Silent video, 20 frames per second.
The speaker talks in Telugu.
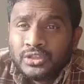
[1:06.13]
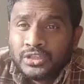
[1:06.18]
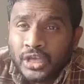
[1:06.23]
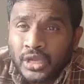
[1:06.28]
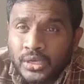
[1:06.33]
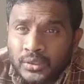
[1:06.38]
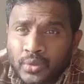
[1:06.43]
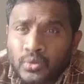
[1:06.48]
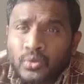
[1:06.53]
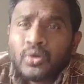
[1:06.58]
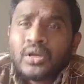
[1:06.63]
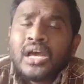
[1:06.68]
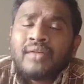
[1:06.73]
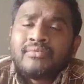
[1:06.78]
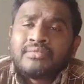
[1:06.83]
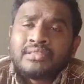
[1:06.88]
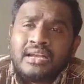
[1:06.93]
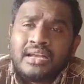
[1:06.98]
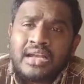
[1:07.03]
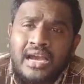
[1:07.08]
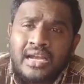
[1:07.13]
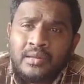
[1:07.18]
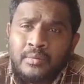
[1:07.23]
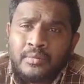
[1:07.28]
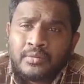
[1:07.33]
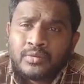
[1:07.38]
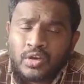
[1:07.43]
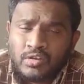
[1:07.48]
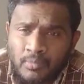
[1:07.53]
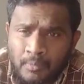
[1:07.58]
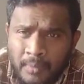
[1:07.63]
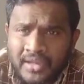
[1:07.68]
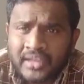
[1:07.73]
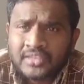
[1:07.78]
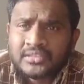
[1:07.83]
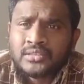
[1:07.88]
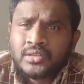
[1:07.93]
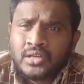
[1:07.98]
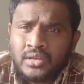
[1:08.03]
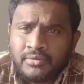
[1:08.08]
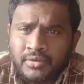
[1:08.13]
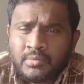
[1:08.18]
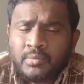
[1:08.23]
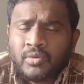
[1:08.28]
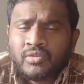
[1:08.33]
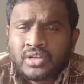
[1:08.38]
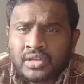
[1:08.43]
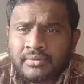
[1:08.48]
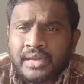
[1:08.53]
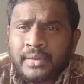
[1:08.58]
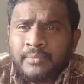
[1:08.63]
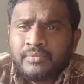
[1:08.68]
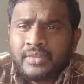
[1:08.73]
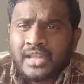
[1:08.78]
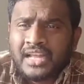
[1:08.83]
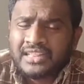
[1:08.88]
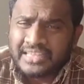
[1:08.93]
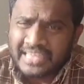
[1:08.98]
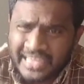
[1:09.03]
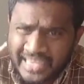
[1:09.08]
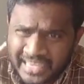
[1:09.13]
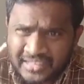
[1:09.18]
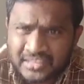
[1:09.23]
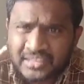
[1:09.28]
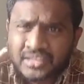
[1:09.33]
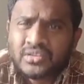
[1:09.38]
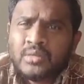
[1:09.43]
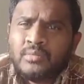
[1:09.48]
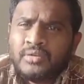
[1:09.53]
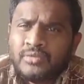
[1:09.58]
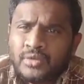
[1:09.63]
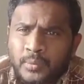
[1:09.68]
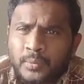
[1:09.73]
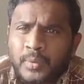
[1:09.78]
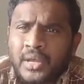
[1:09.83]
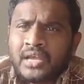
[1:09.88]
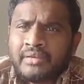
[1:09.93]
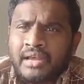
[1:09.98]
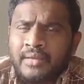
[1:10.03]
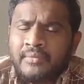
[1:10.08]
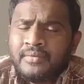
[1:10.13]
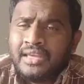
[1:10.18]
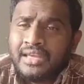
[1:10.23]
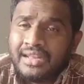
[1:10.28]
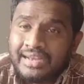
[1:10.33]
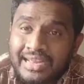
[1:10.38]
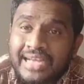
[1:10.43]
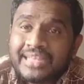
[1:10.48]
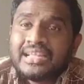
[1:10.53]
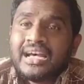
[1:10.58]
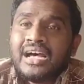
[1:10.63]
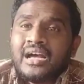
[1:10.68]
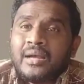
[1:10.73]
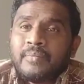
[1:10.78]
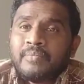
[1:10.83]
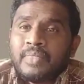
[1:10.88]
తెలుగు కూడా అర్థం కాని దౌర్భాగ్య స్థితిలో ఈరోజు మేము ఉన్నారా అంత హీన స్థితిలో మీరు ఉండిపోయారా లేదా